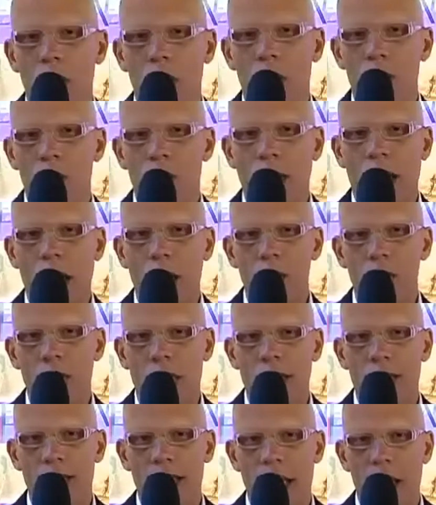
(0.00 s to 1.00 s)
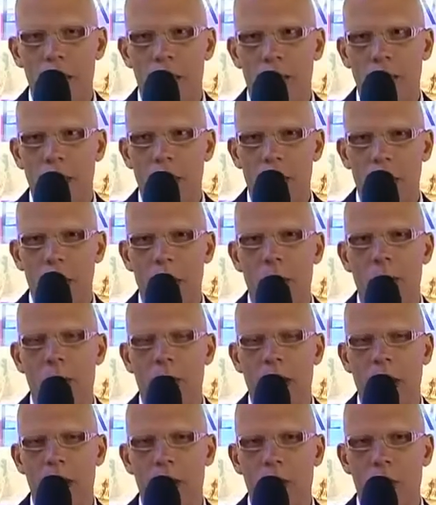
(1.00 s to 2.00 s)
ha toccato tre tappe, la prima a
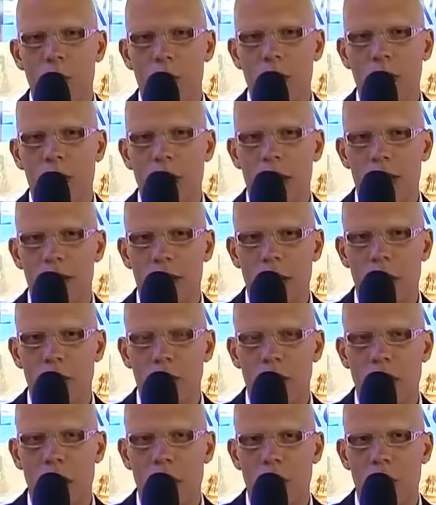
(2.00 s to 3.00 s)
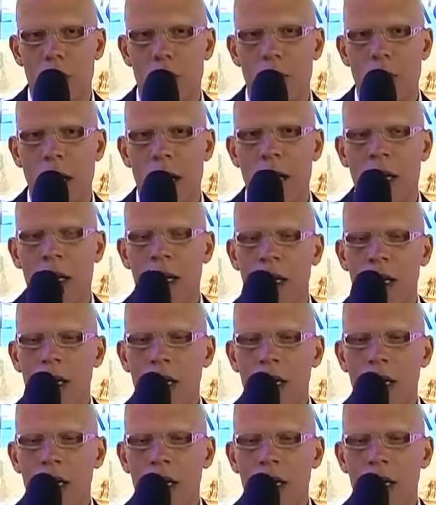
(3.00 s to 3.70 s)
Palermo lunedì, la seconda a Roma,